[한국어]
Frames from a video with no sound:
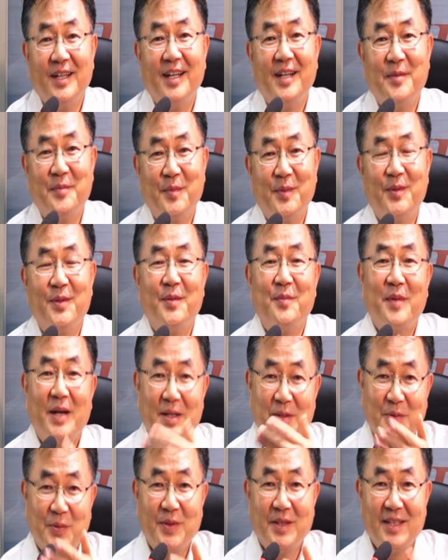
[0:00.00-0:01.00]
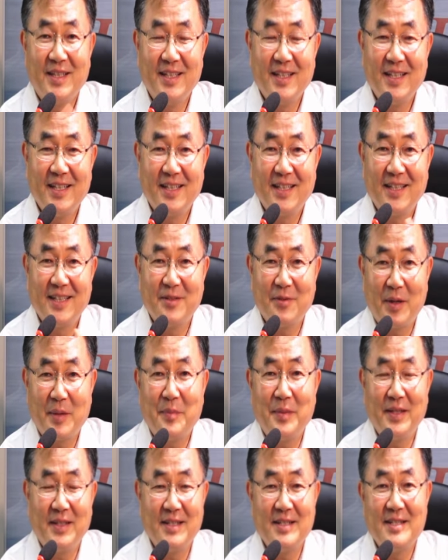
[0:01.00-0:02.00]
뭐 방송인들이
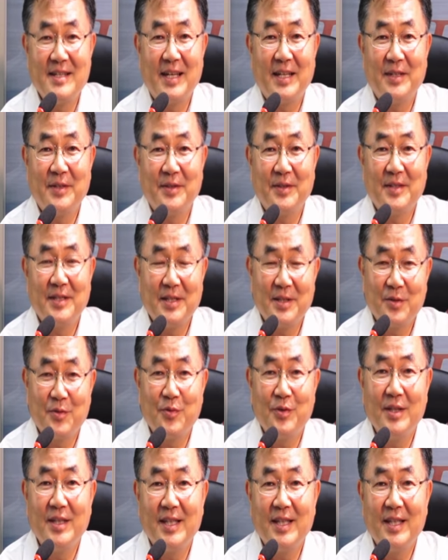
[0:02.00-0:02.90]
그래픽 디자이너들이 3D